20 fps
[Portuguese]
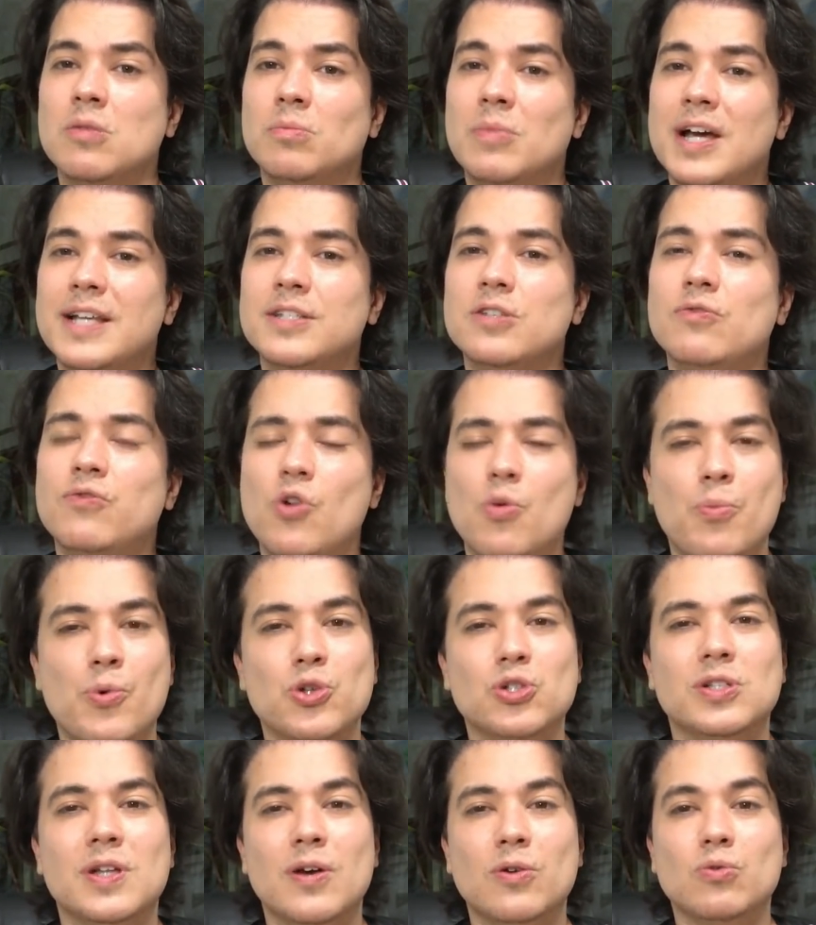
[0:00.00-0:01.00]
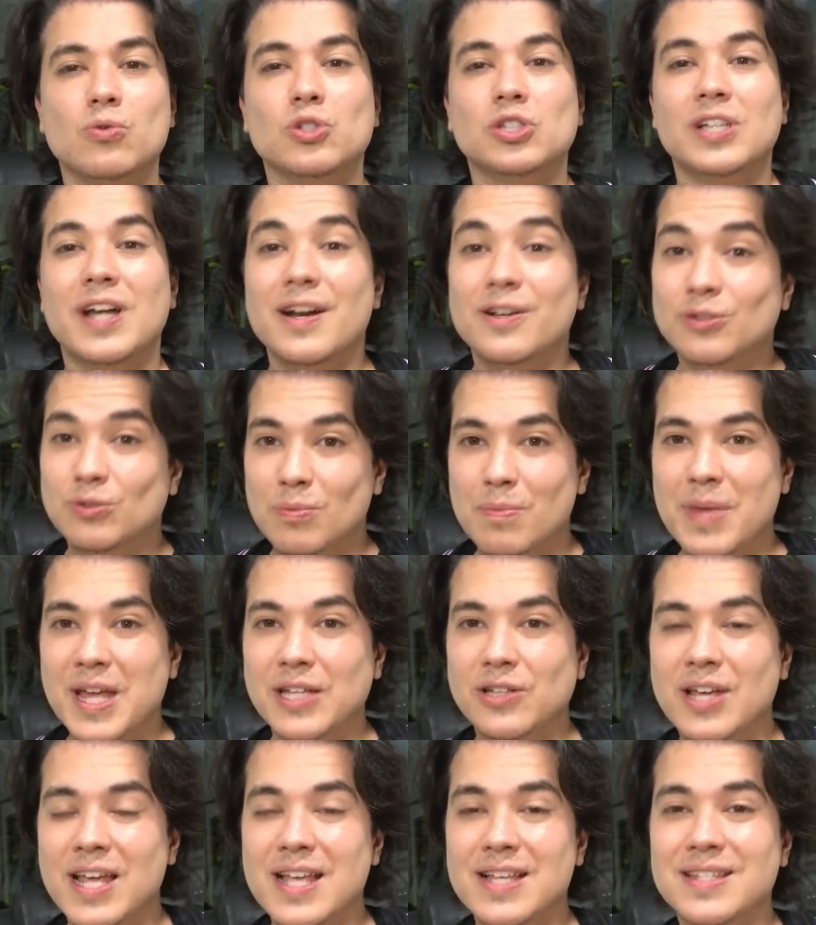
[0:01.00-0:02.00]
mas eu vou postar com certo
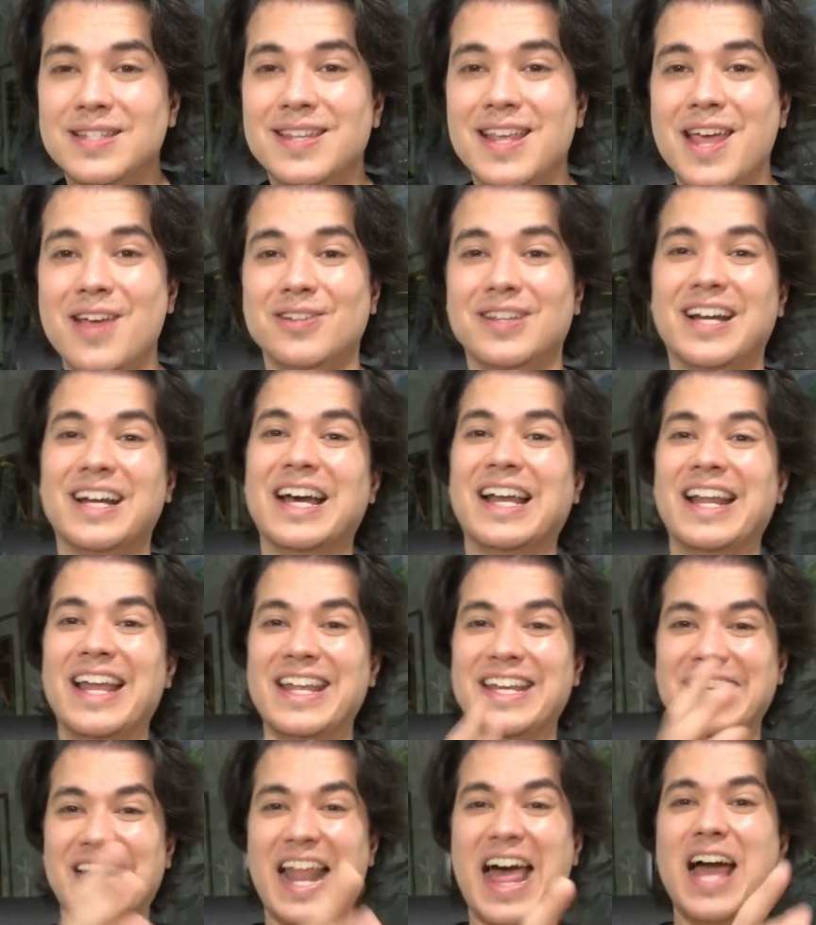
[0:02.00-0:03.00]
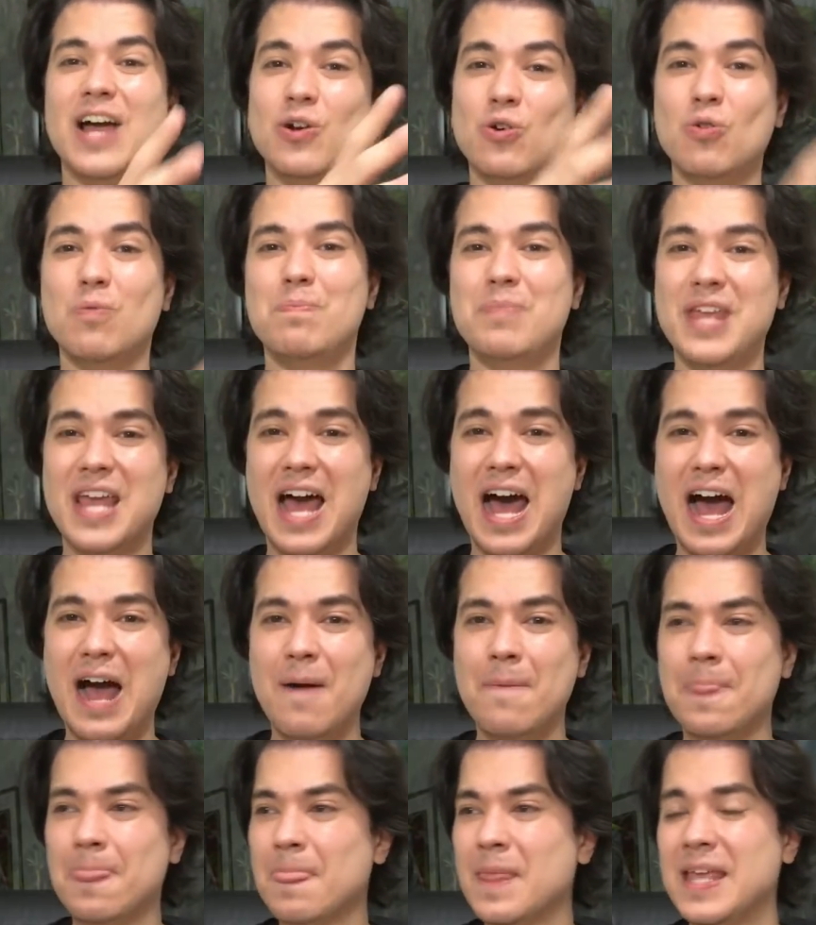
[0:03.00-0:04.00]
medo e receio da galera ir lá
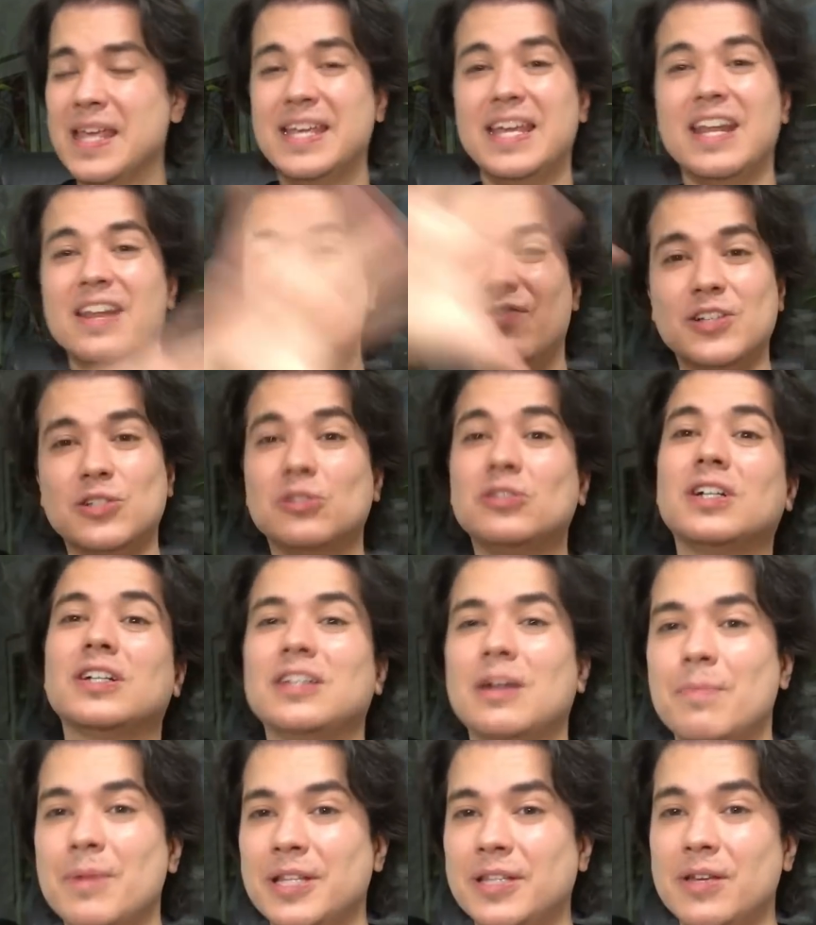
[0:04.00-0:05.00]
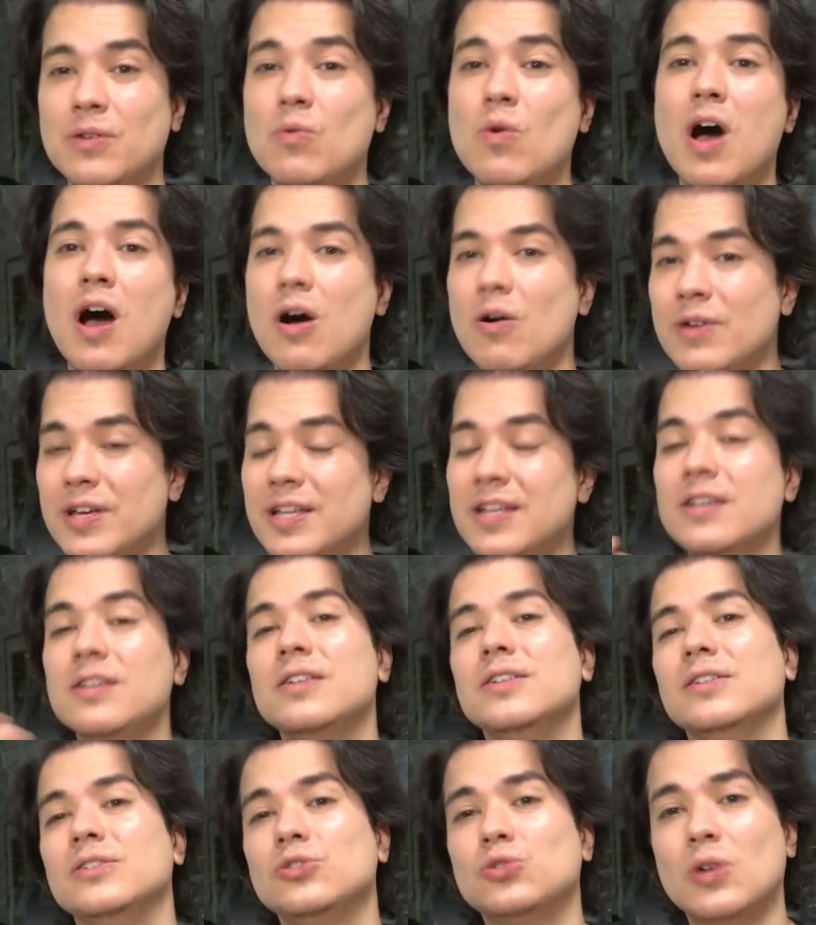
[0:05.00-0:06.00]
copiar e querer fazer o tratamento igual
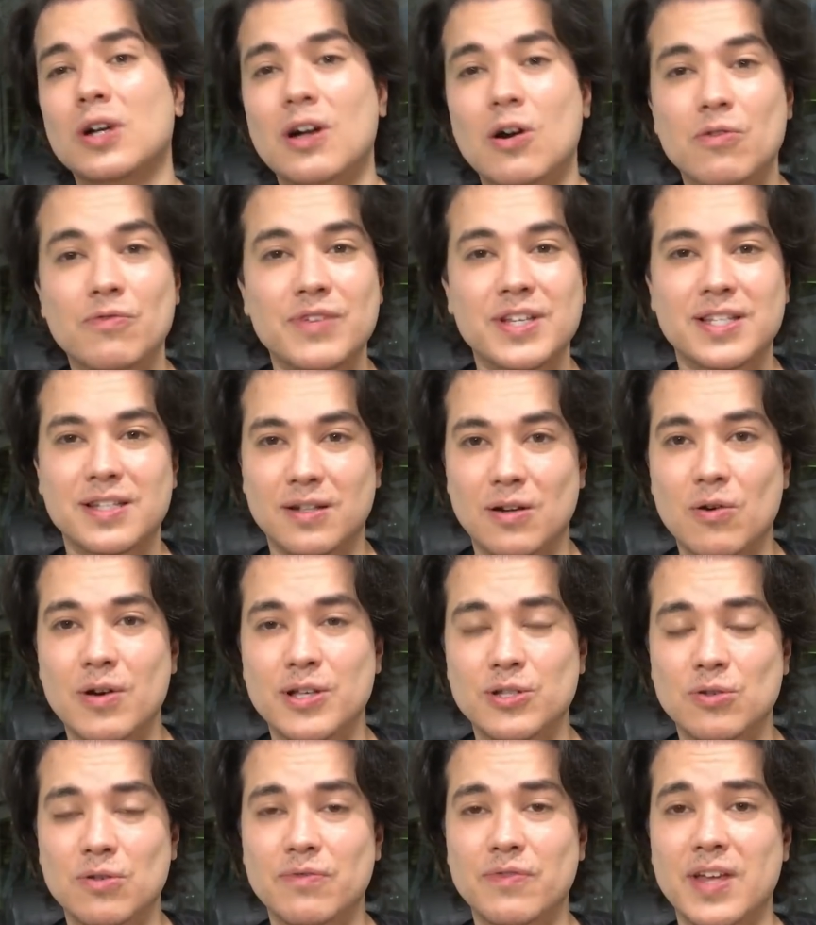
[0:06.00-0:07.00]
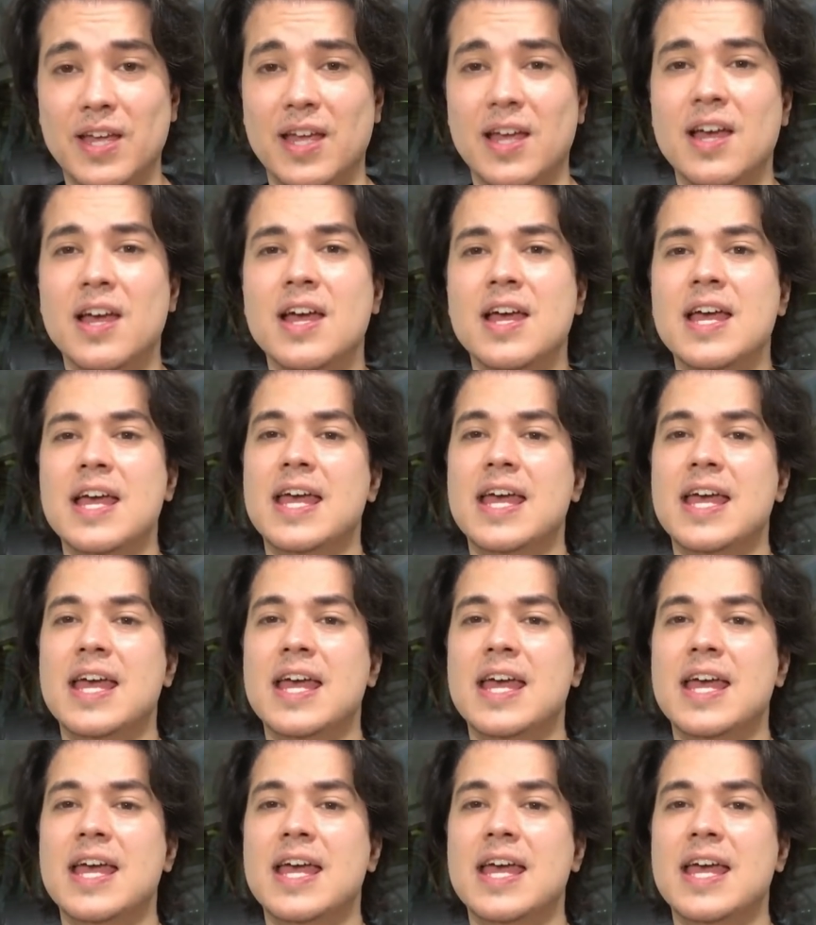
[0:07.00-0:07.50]
e sua calvície não resolver.